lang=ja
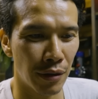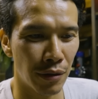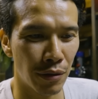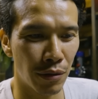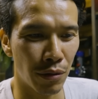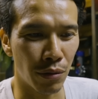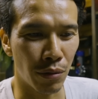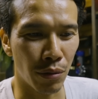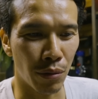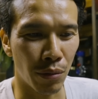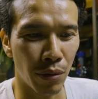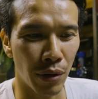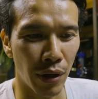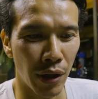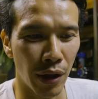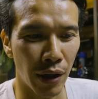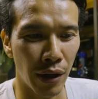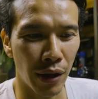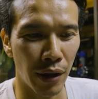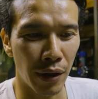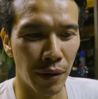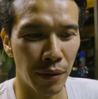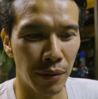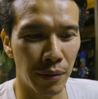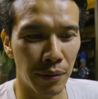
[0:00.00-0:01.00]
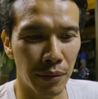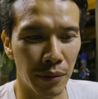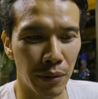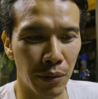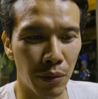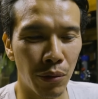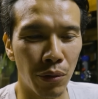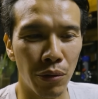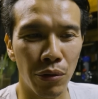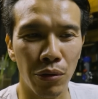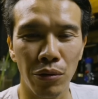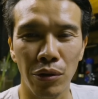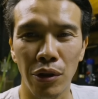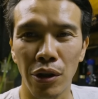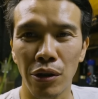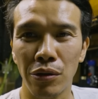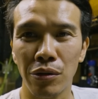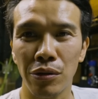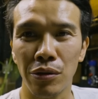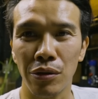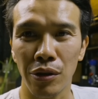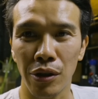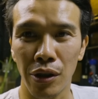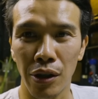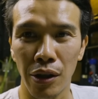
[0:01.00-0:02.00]
ちょっとこれ、購入手
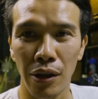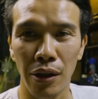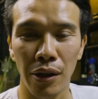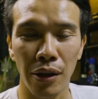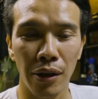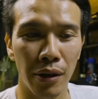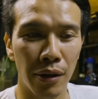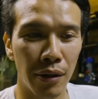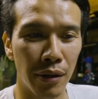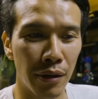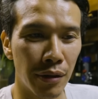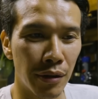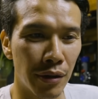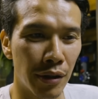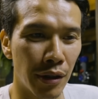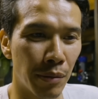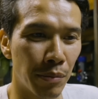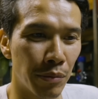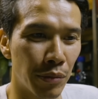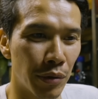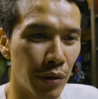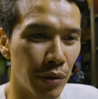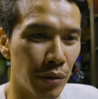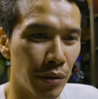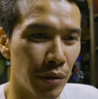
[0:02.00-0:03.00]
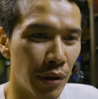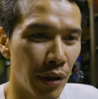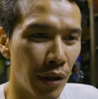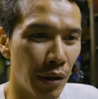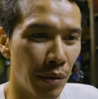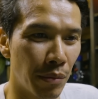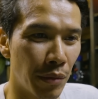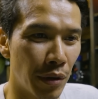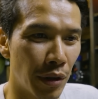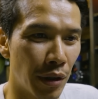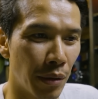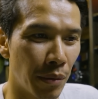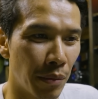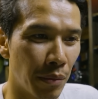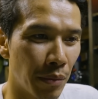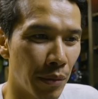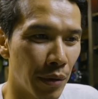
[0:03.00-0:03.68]
続き全部で見てみ